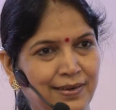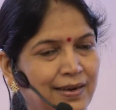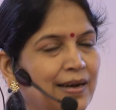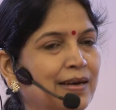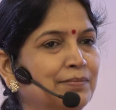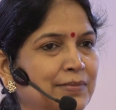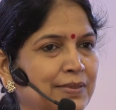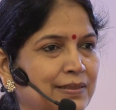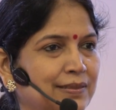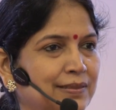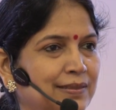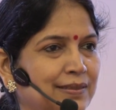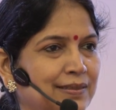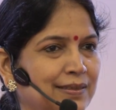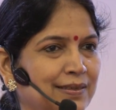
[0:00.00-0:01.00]
हम
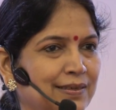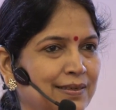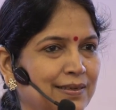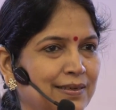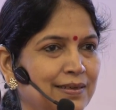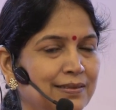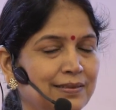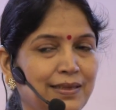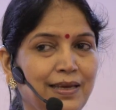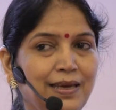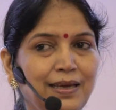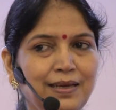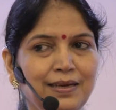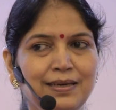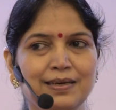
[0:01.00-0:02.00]

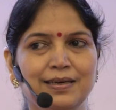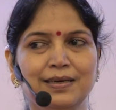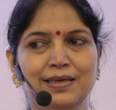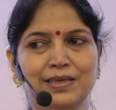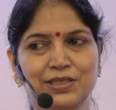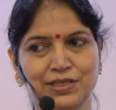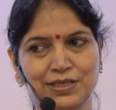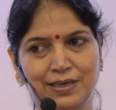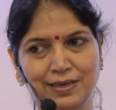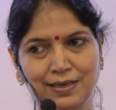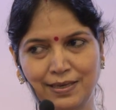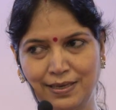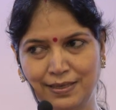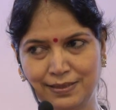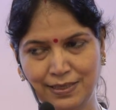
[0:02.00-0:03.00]
तीन अक्षर
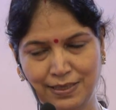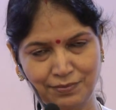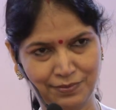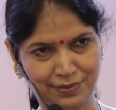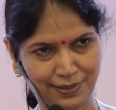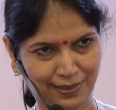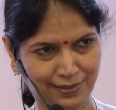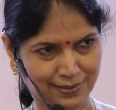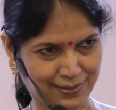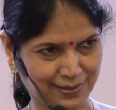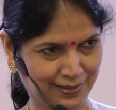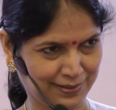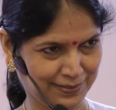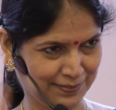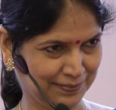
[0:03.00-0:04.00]
के देवता
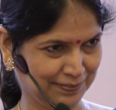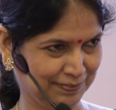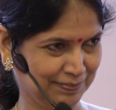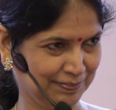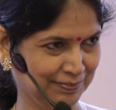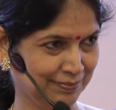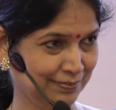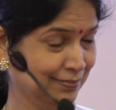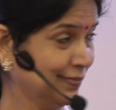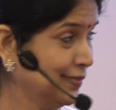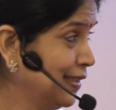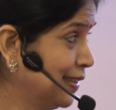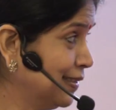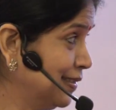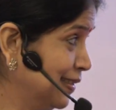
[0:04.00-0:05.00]
से
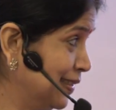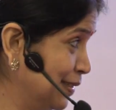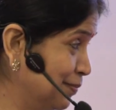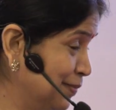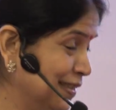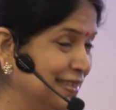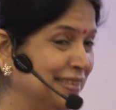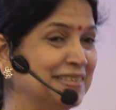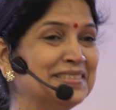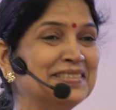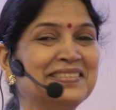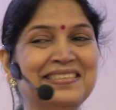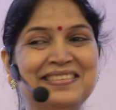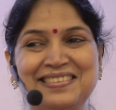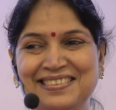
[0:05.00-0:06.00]
यानी कि
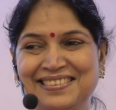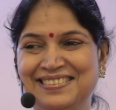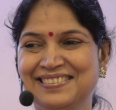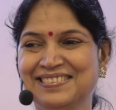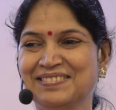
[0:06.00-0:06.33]
महेश जी से